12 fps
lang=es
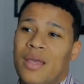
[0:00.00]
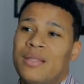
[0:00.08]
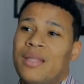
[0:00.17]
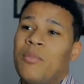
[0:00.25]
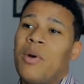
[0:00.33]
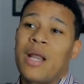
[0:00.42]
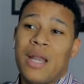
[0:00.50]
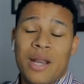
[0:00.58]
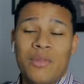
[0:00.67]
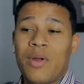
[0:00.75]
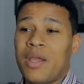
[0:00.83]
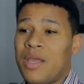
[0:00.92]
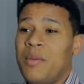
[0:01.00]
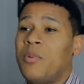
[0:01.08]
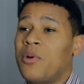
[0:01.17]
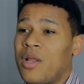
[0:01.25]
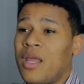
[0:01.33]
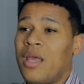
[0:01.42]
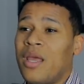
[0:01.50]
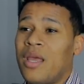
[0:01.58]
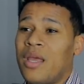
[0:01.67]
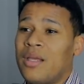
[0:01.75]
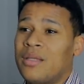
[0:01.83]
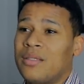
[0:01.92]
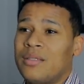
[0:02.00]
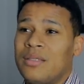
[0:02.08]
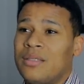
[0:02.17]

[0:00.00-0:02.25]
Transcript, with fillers: estamos aclarando aquí porque